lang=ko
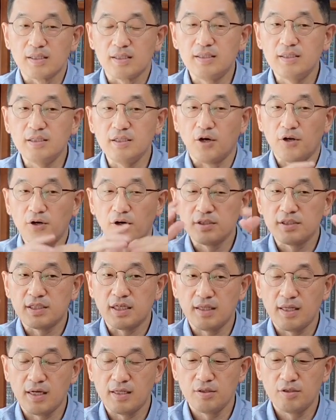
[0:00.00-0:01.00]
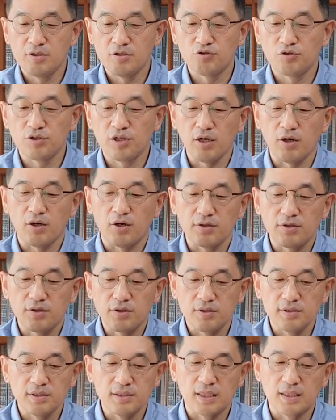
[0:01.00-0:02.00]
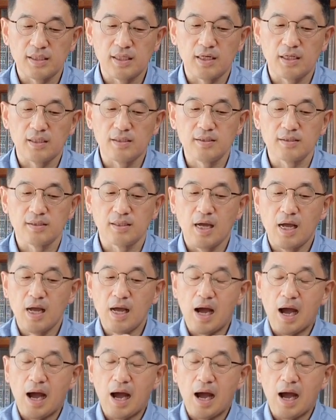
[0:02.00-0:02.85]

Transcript: 그 여러 재단들 중에 어떤 재단에는